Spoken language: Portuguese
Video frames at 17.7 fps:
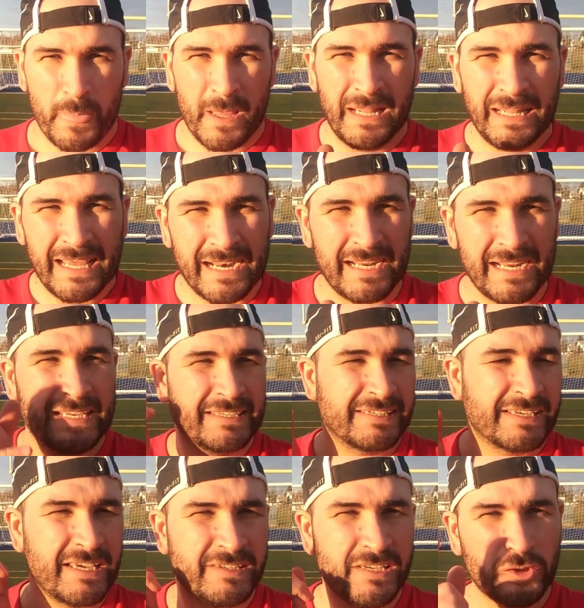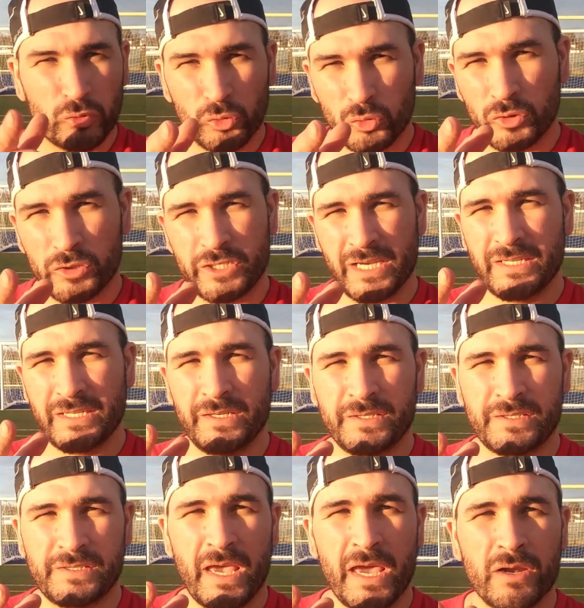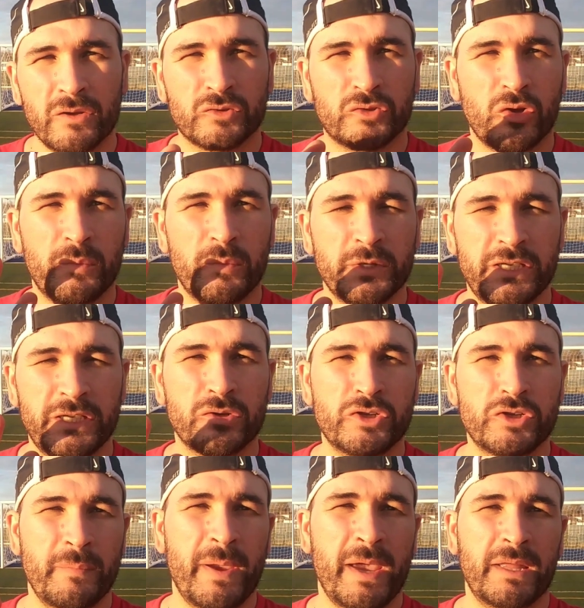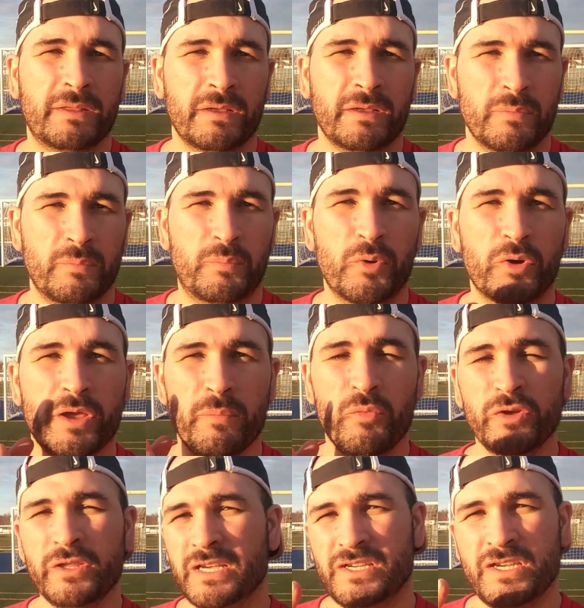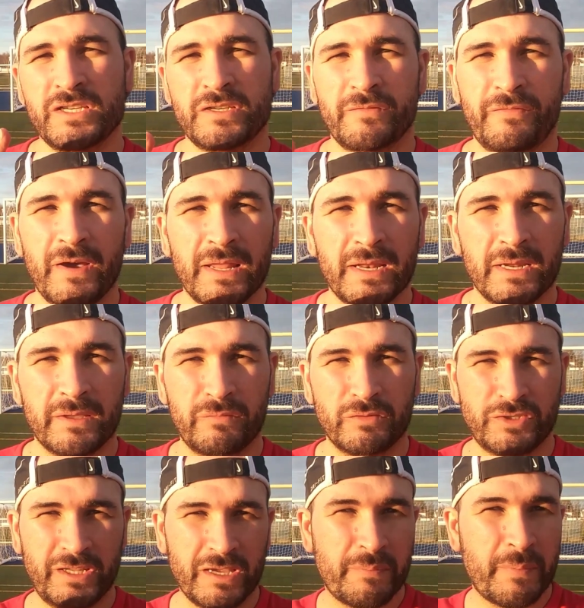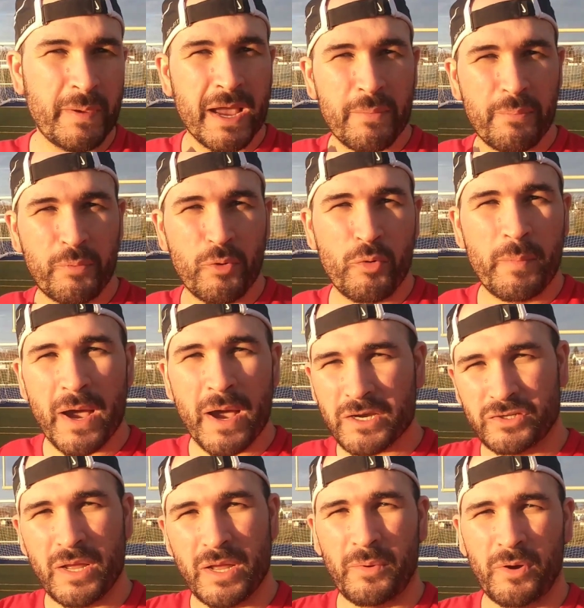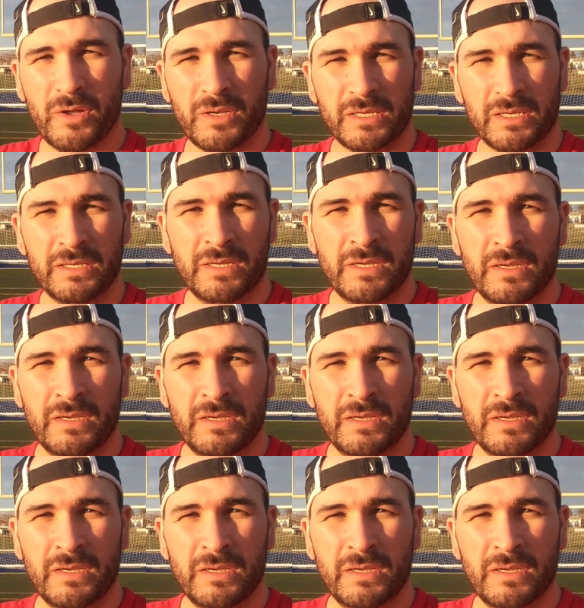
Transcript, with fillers: Galera, esqueça tudo que já lhe disseram sobre tiros de meta, porque muita gente fala que você tem que pegar por baixo da bola.